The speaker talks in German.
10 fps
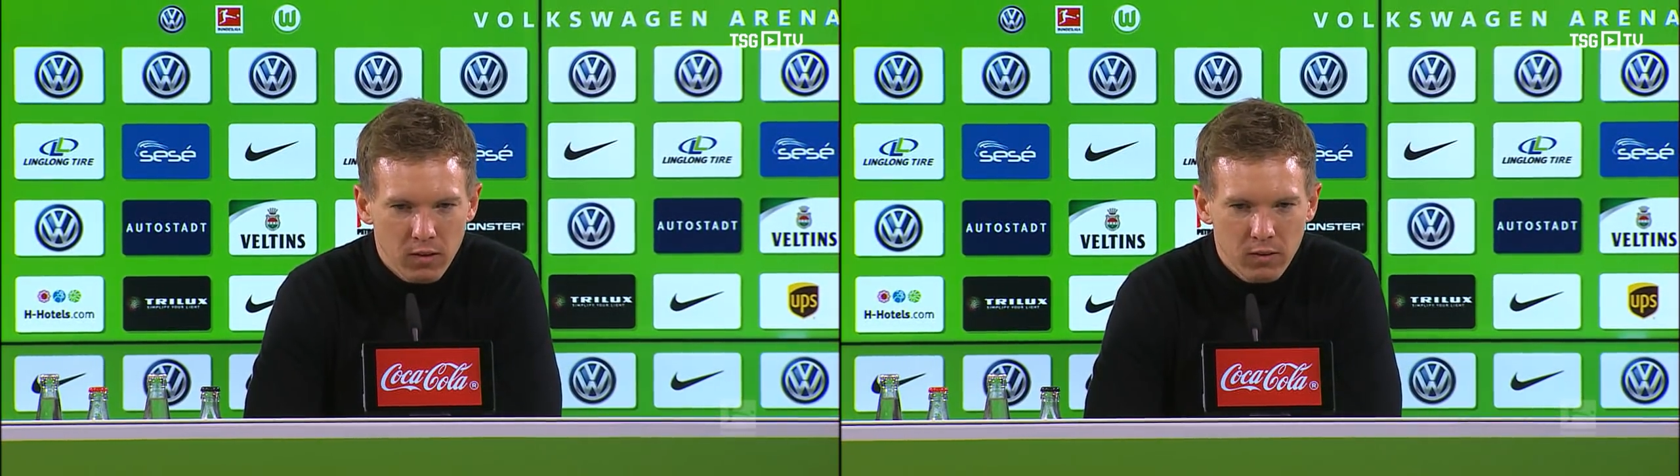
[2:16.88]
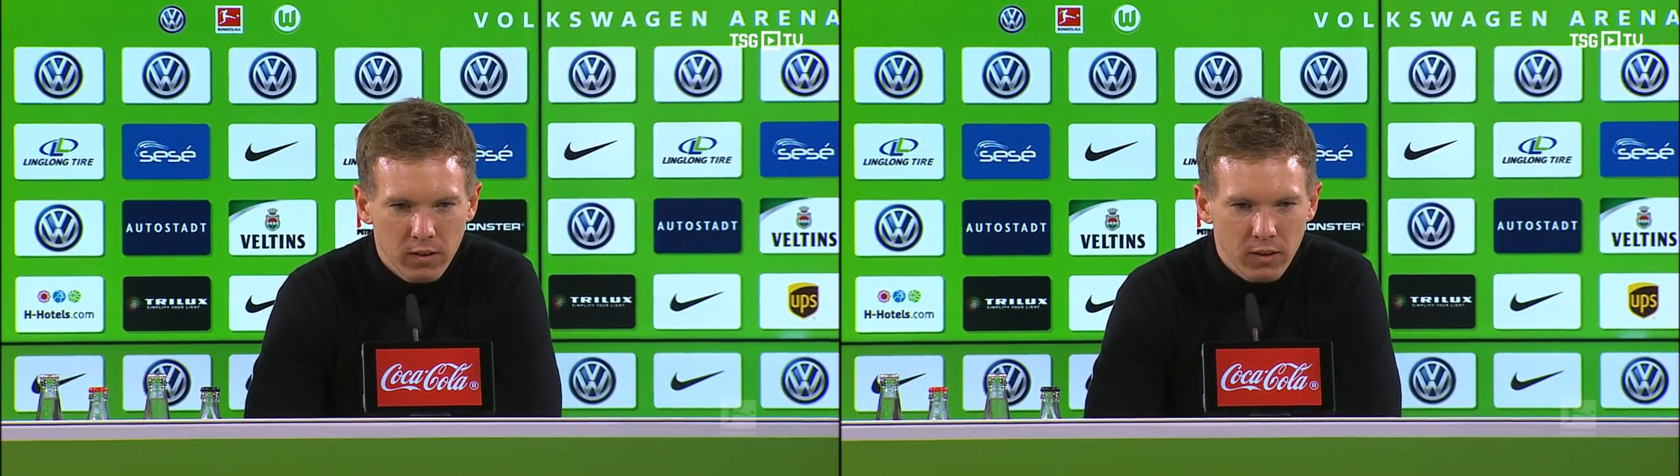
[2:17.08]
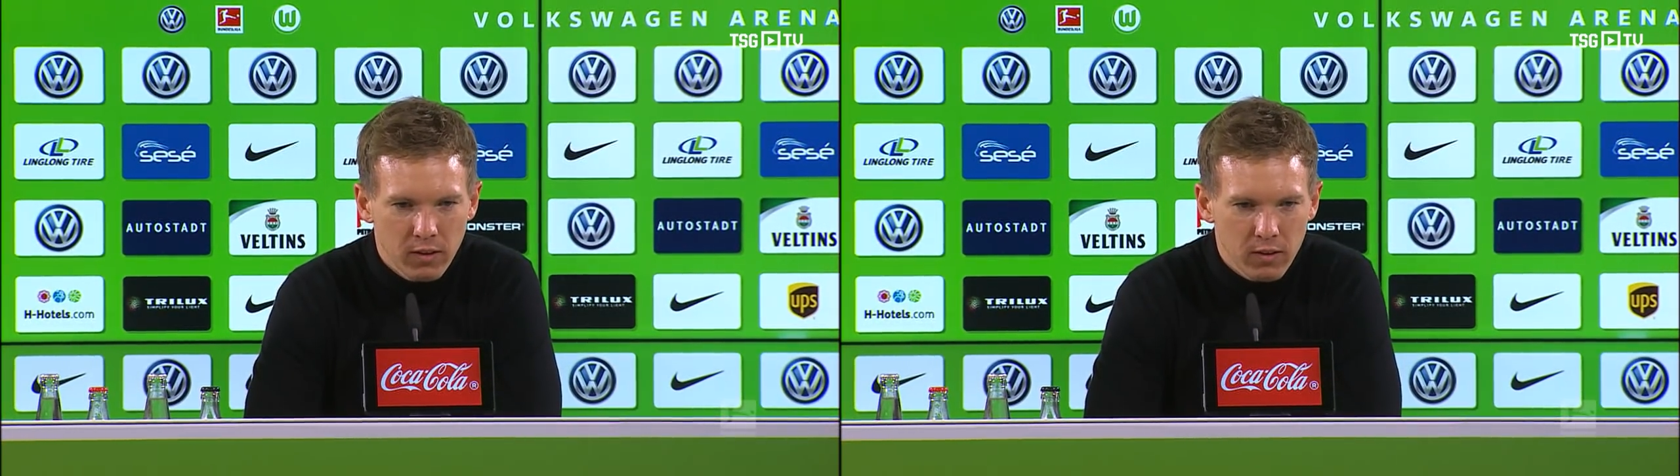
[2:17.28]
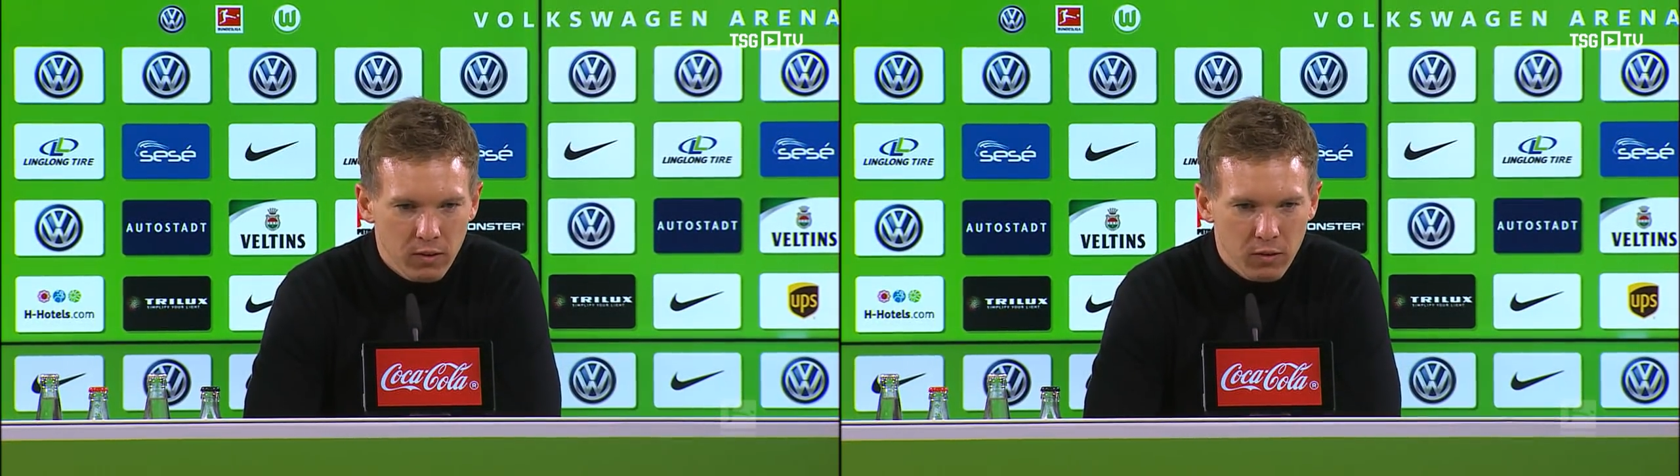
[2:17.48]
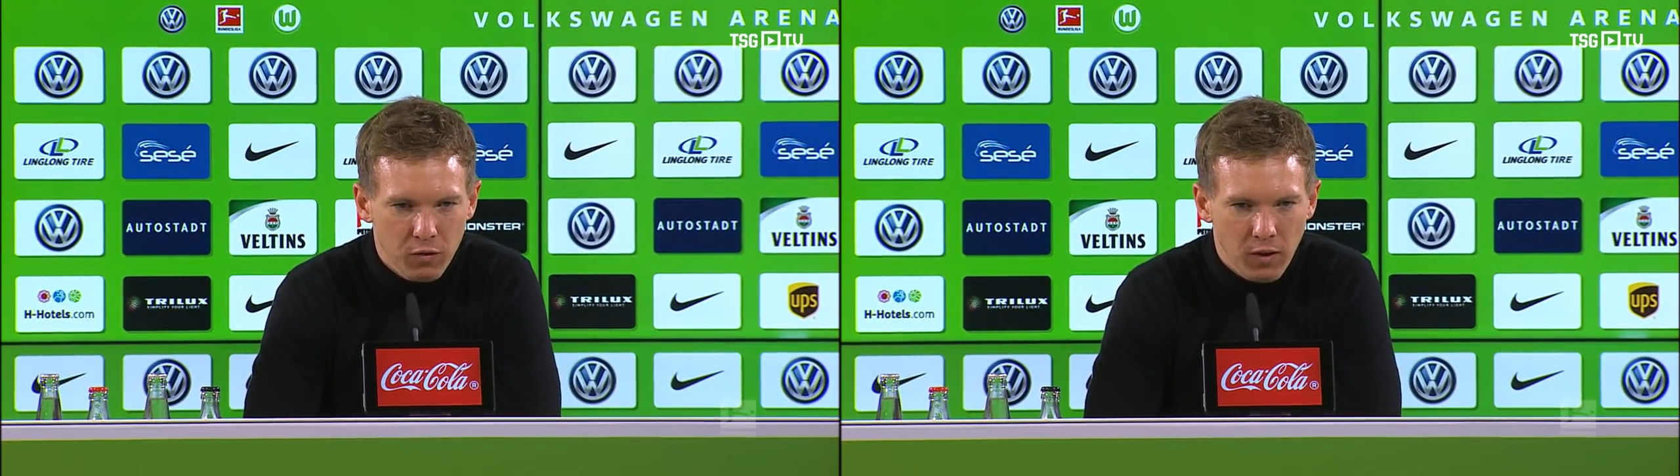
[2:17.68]
sicherlich
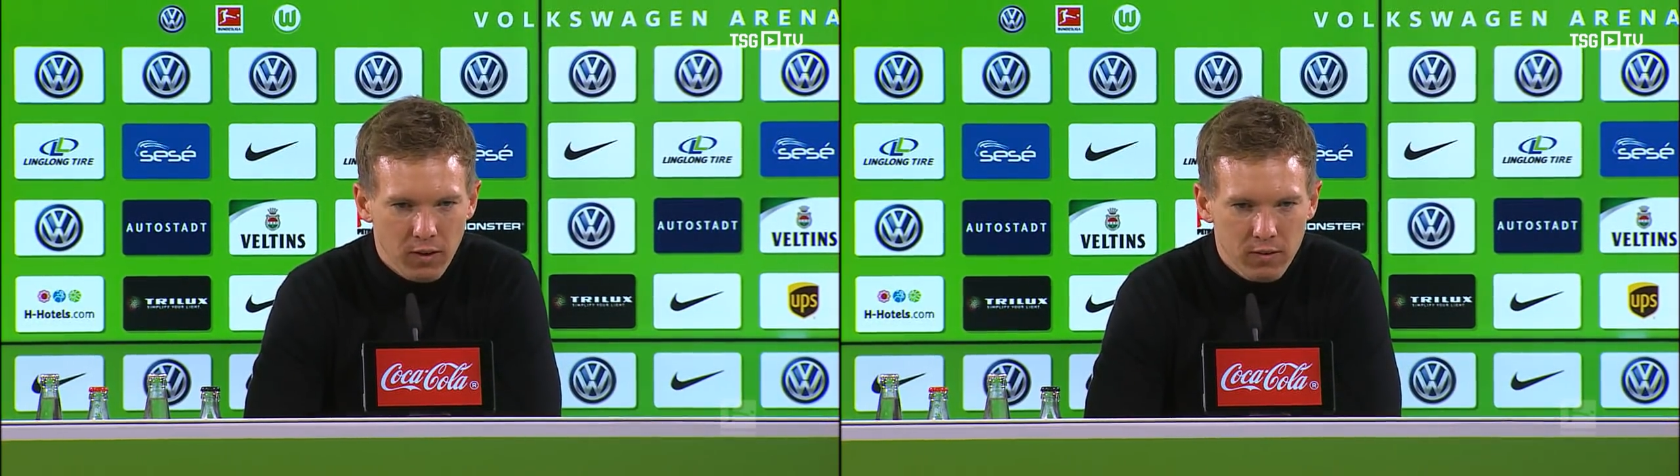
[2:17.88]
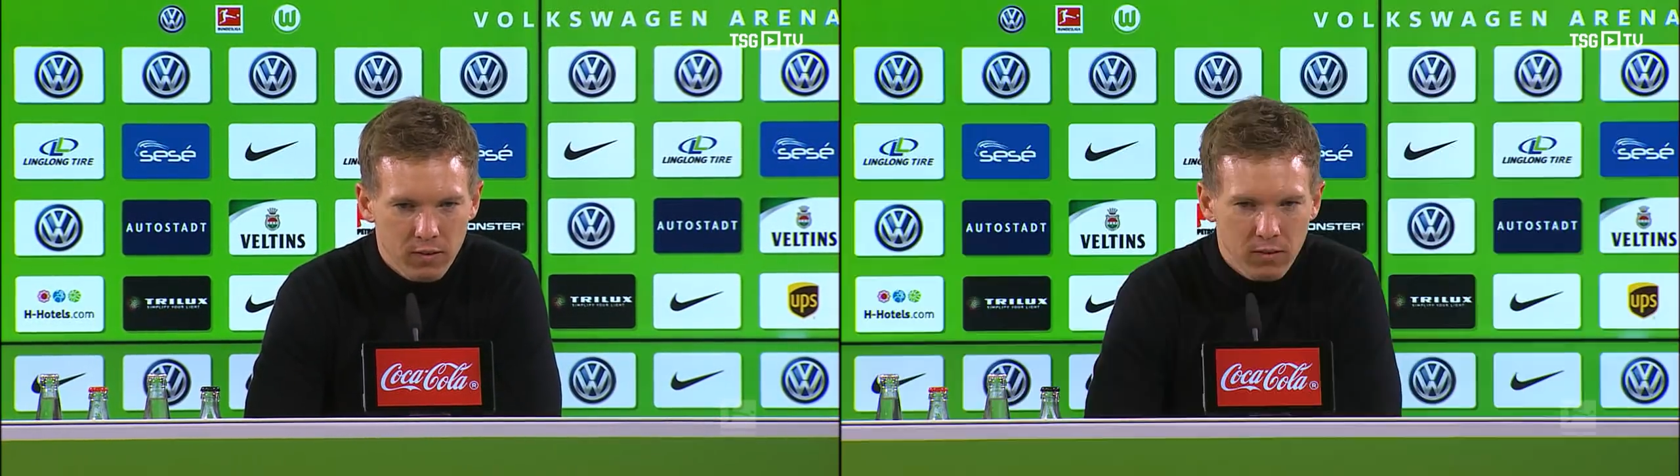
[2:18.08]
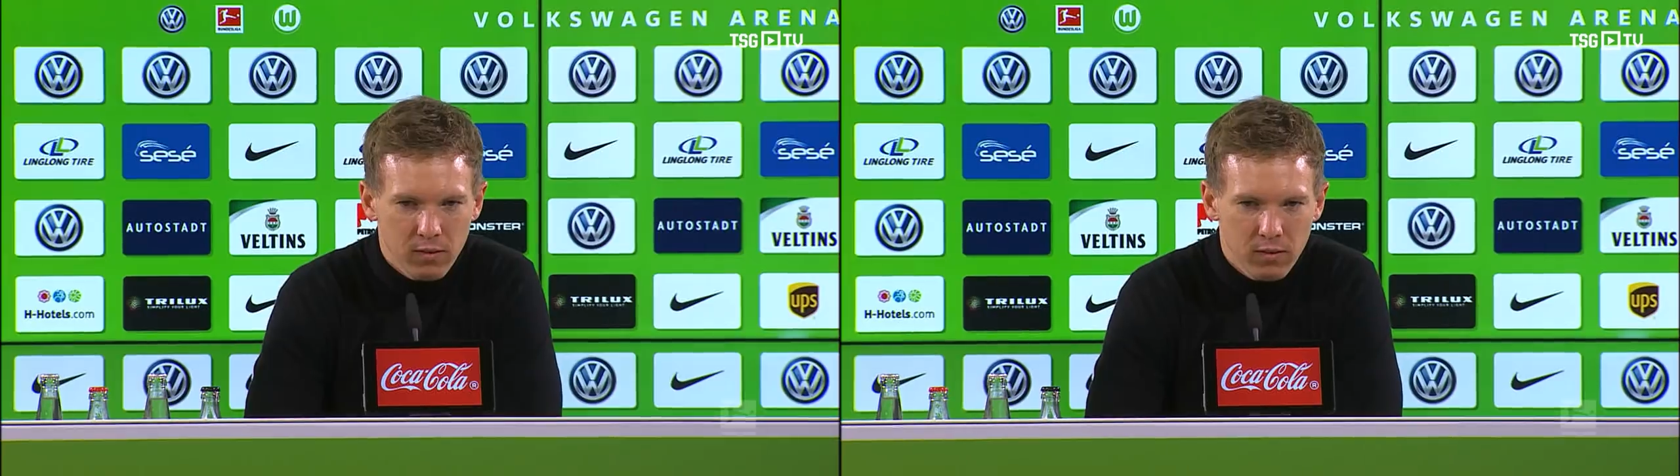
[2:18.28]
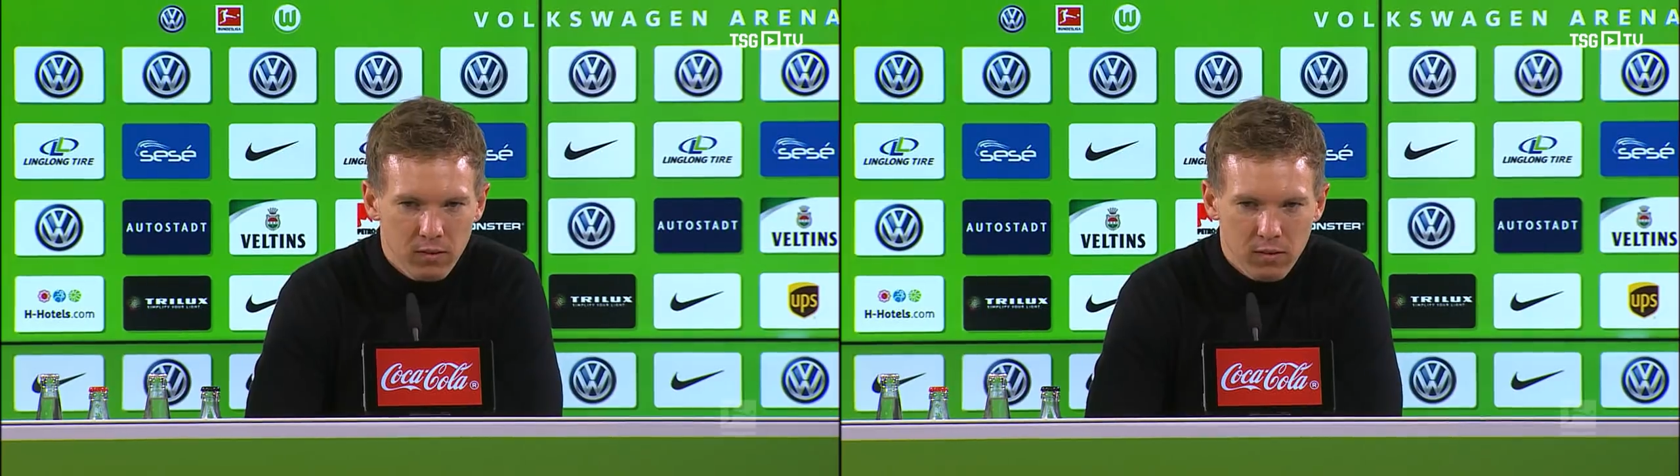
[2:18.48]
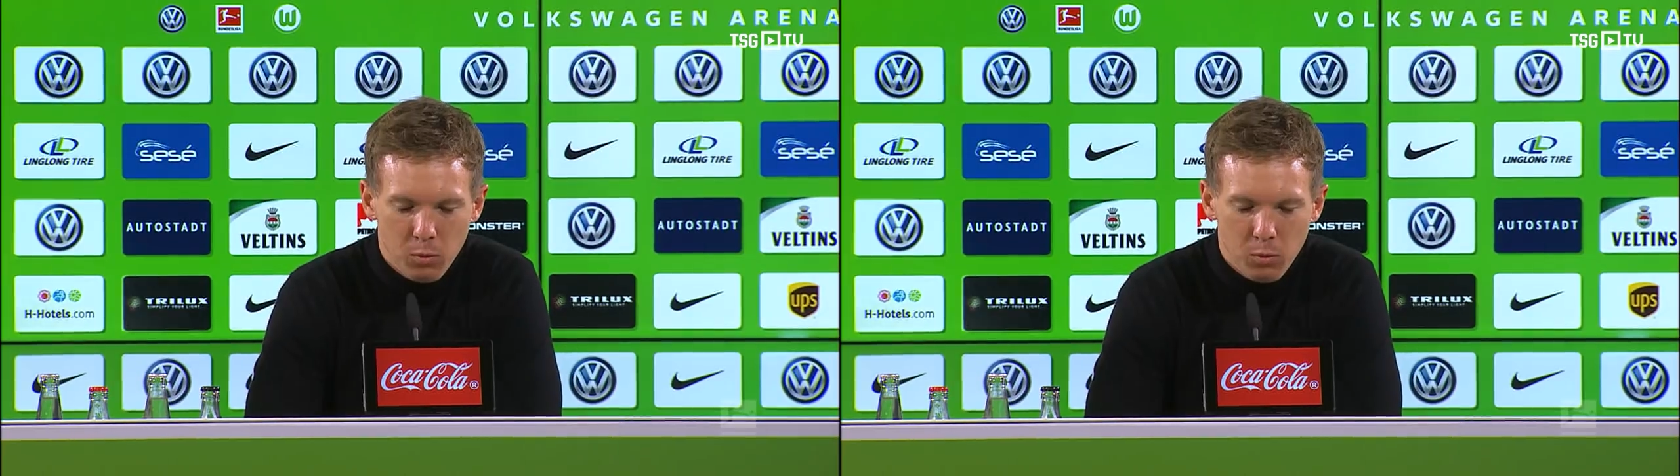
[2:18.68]
äh, Phasen, äh,